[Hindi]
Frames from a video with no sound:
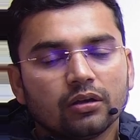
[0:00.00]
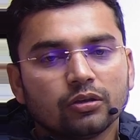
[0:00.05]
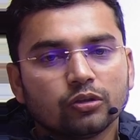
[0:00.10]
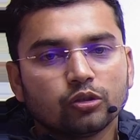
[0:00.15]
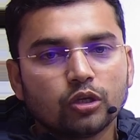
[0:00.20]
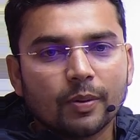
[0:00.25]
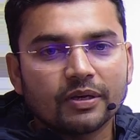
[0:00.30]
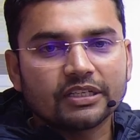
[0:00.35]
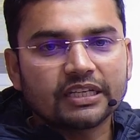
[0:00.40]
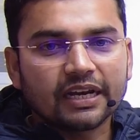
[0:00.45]

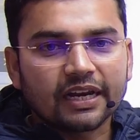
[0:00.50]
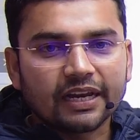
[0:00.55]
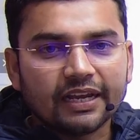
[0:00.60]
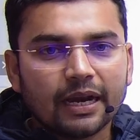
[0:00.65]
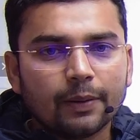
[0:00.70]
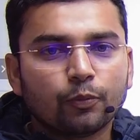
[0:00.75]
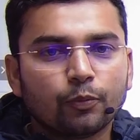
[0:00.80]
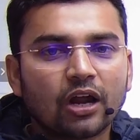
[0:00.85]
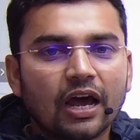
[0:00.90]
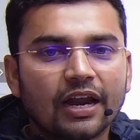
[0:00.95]
जो बच्चे रियल
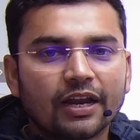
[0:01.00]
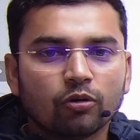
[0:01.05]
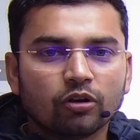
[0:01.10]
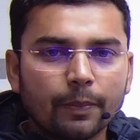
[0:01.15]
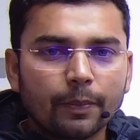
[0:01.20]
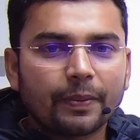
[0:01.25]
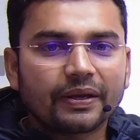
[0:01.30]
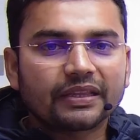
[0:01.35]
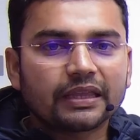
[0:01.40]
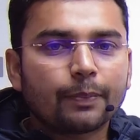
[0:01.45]
पुराने उन्हें
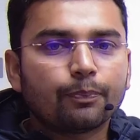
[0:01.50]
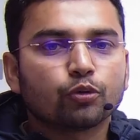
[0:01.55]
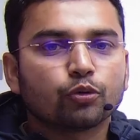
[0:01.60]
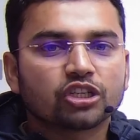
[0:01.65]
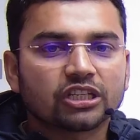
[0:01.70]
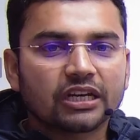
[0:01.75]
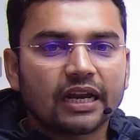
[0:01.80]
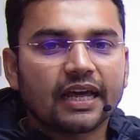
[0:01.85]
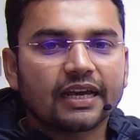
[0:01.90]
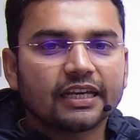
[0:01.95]
पता
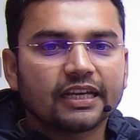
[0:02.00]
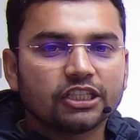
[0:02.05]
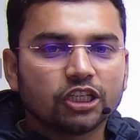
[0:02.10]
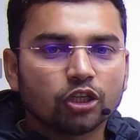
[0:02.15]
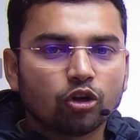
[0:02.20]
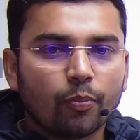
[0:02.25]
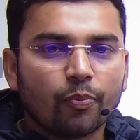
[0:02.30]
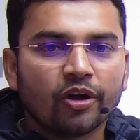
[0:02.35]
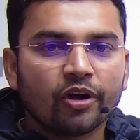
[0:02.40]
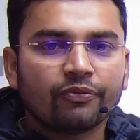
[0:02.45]
पूछना ना कि
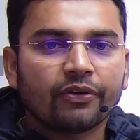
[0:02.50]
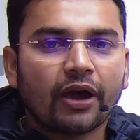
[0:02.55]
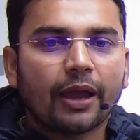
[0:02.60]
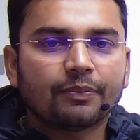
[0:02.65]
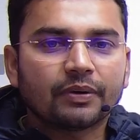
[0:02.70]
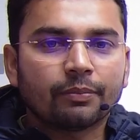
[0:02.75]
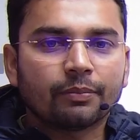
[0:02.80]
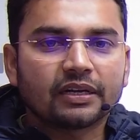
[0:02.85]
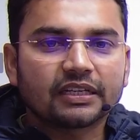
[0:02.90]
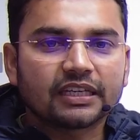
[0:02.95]
जीरो पॉइंट फाइव
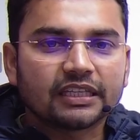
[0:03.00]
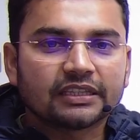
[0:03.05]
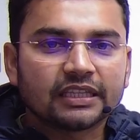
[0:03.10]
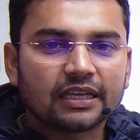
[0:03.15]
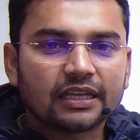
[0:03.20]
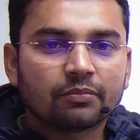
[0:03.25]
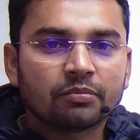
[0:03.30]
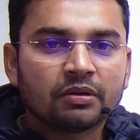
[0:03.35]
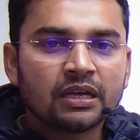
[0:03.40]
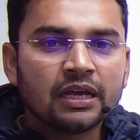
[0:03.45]
नंबर कितना
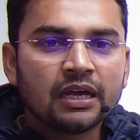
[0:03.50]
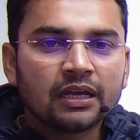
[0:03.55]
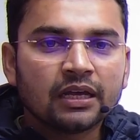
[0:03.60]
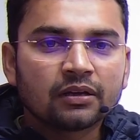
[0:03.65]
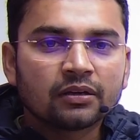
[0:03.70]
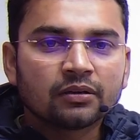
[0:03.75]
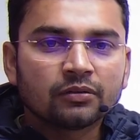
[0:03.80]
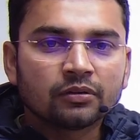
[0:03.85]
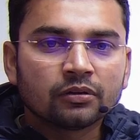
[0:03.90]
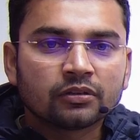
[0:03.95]

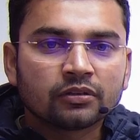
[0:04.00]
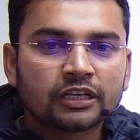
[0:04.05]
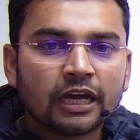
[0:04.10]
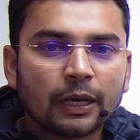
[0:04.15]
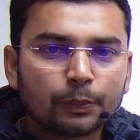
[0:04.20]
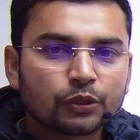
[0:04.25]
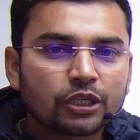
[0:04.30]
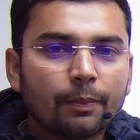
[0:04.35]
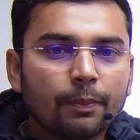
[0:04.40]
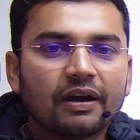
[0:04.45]
टफ
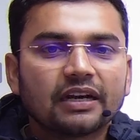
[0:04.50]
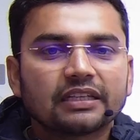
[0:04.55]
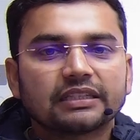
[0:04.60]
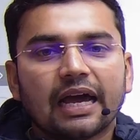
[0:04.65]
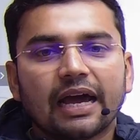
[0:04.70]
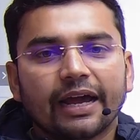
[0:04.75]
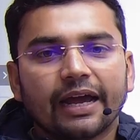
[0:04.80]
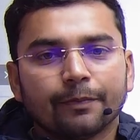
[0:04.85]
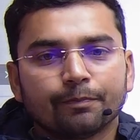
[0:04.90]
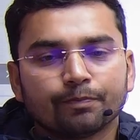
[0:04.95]
से बढ़ता
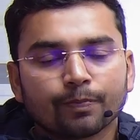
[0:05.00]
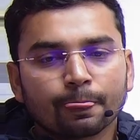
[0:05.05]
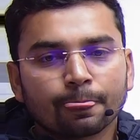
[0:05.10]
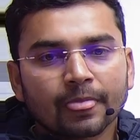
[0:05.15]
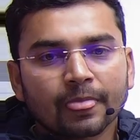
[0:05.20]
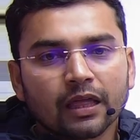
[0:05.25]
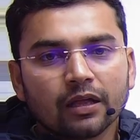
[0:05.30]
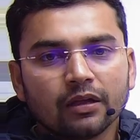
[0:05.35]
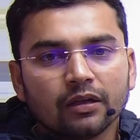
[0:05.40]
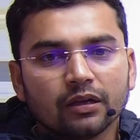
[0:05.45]
है
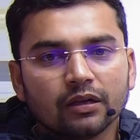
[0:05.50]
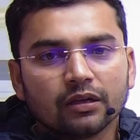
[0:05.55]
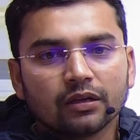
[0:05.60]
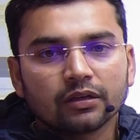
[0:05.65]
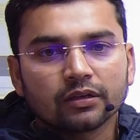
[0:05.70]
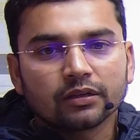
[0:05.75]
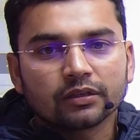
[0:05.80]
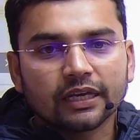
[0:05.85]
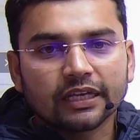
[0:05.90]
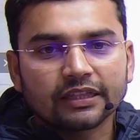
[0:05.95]

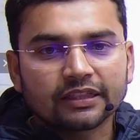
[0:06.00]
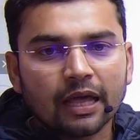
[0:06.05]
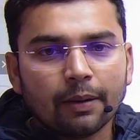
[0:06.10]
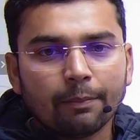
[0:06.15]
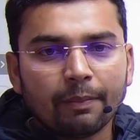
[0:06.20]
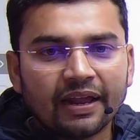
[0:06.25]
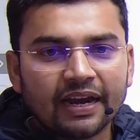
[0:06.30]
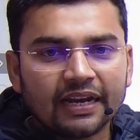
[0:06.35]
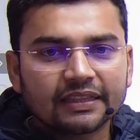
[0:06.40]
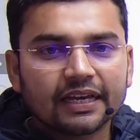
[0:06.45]
कितना
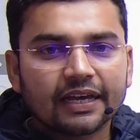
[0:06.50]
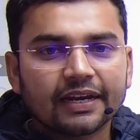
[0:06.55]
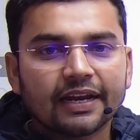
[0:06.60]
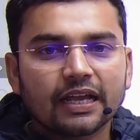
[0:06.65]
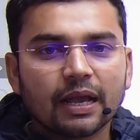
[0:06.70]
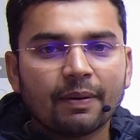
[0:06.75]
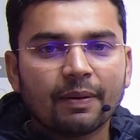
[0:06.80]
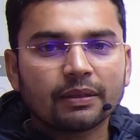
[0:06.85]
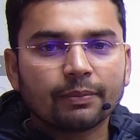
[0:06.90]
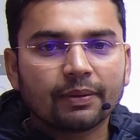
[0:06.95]
मेहनत करने
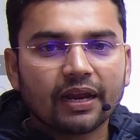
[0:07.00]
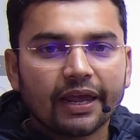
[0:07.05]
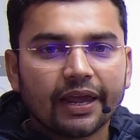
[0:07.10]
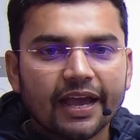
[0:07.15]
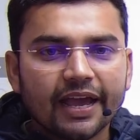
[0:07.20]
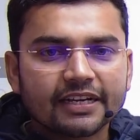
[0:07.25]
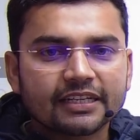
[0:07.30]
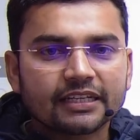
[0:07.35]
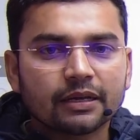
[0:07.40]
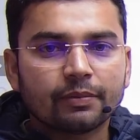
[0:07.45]
के बाद मेरा
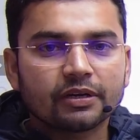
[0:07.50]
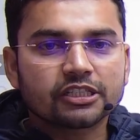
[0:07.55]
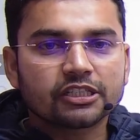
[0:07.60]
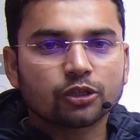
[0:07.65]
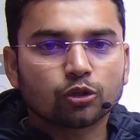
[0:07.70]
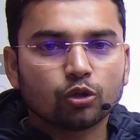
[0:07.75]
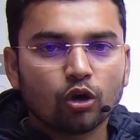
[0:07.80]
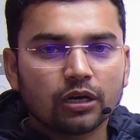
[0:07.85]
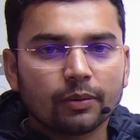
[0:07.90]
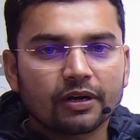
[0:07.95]
एक नंबर से
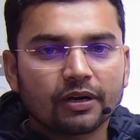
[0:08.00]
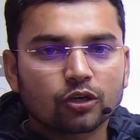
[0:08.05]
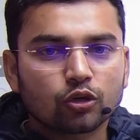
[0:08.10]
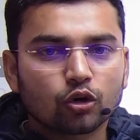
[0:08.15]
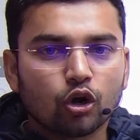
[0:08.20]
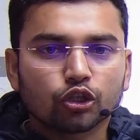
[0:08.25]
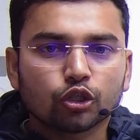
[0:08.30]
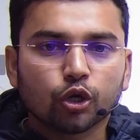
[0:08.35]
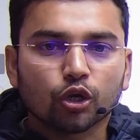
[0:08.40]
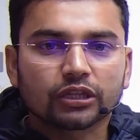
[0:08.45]
दो नंबर
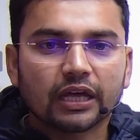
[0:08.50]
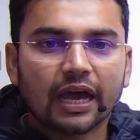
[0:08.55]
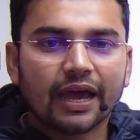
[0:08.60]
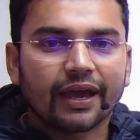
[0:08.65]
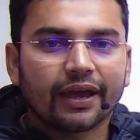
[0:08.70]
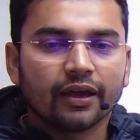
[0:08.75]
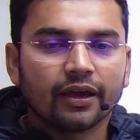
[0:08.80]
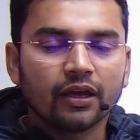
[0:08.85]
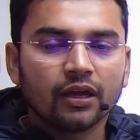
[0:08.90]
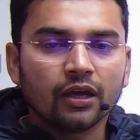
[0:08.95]
ग्रोथ होता है
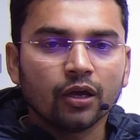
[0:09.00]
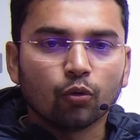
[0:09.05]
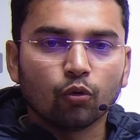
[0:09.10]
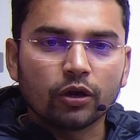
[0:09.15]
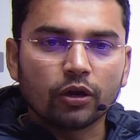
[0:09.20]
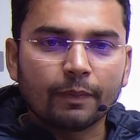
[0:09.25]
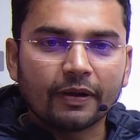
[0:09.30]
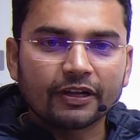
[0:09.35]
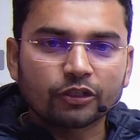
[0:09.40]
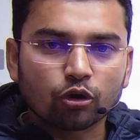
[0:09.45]
उन
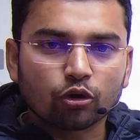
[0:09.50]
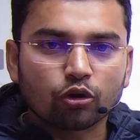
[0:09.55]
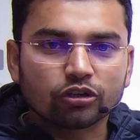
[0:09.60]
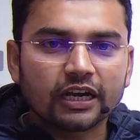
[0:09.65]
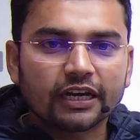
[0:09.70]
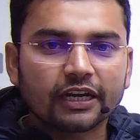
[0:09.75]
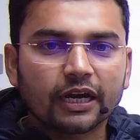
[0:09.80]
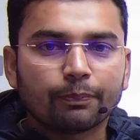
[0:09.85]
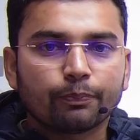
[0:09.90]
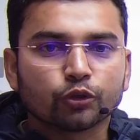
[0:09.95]
बच्चों को
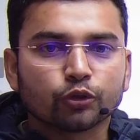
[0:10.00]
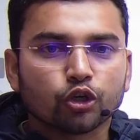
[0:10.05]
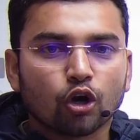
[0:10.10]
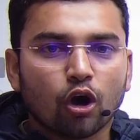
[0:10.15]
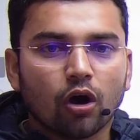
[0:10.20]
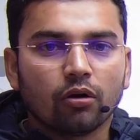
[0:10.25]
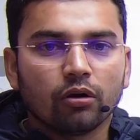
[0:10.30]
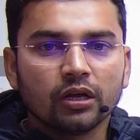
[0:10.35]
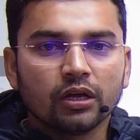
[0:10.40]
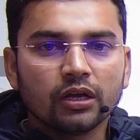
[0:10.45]
जाके पूछो
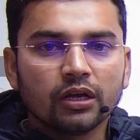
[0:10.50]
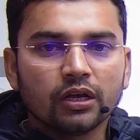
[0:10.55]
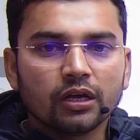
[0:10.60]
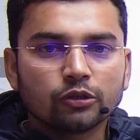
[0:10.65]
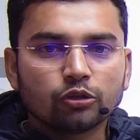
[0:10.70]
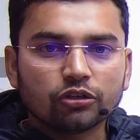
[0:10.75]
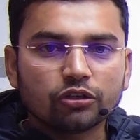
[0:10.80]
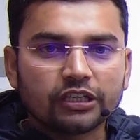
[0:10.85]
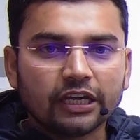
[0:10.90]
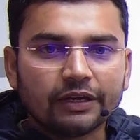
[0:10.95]

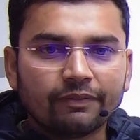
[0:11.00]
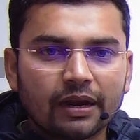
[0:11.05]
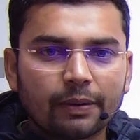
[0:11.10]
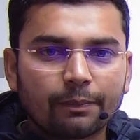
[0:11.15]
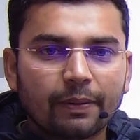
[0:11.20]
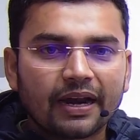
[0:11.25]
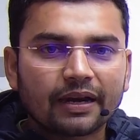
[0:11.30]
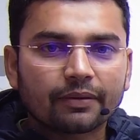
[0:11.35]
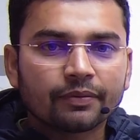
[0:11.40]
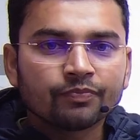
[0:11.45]
जो जीवन
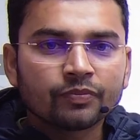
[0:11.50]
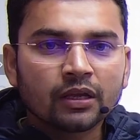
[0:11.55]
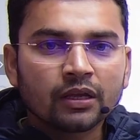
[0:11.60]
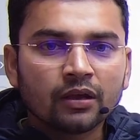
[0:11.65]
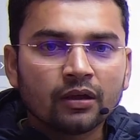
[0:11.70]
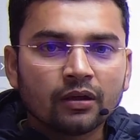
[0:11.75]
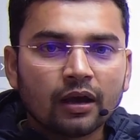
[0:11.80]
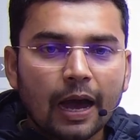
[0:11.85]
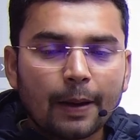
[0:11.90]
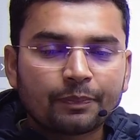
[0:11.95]
भर
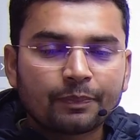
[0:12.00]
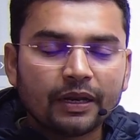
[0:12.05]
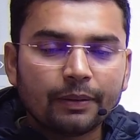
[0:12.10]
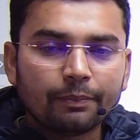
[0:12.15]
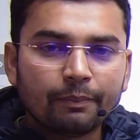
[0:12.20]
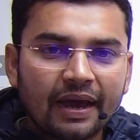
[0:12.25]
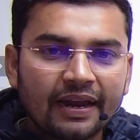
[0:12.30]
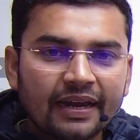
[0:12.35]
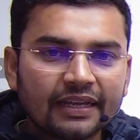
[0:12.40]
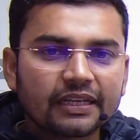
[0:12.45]
अपनी
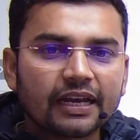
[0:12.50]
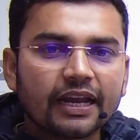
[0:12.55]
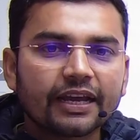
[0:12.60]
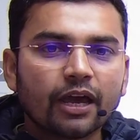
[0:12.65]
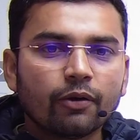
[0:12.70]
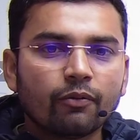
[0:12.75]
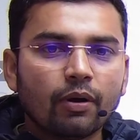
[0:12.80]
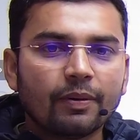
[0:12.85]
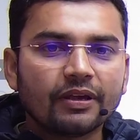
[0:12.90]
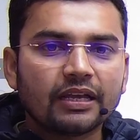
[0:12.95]
मेहनत लगे
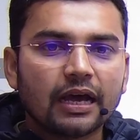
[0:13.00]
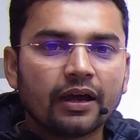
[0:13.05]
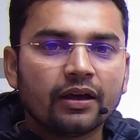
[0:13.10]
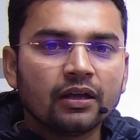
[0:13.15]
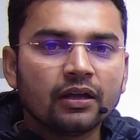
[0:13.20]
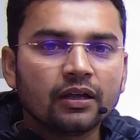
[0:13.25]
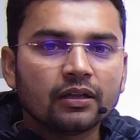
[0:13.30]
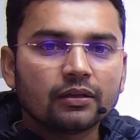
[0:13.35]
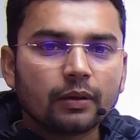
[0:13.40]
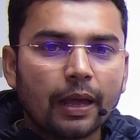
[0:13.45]
हुए भैया
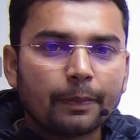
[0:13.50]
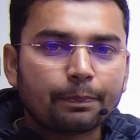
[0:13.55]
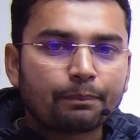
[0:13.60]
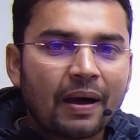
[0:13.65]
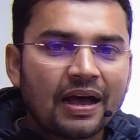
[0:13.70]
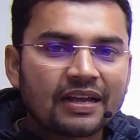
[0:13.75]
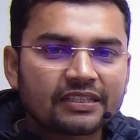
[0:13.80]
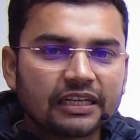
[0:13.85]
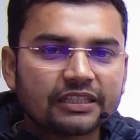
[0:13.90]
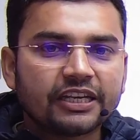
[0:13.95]

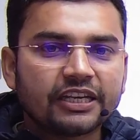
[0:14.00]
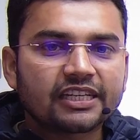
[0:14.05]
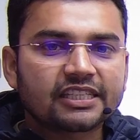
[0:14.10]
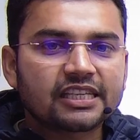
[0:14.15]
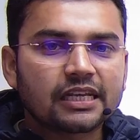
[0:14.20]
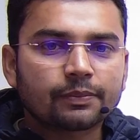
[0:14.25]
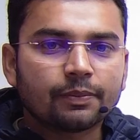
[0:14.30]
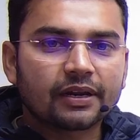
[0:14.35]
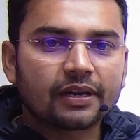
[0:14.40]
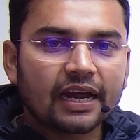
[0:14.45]
पांच साल छह साल
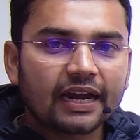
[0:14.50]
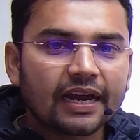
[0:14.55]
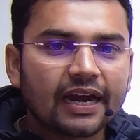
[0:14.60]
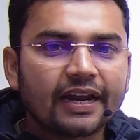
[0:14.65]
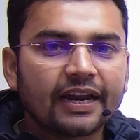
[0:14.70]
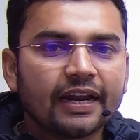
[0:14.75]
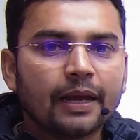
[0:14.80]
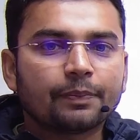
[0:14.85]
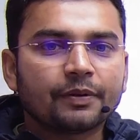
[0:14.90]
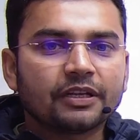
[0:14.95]
से रगड़
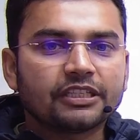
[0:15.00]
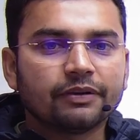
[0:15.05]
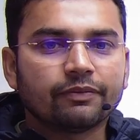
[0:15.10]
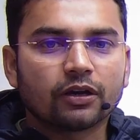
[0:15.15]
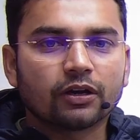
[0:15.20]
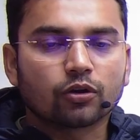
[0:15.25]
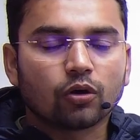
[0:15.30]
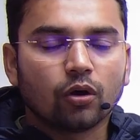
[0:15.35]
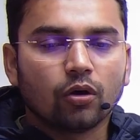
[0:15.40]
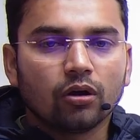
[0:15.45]
रहे हैं अपने जीवन
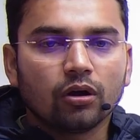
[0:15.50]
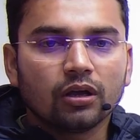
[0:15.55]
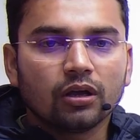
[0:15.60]
को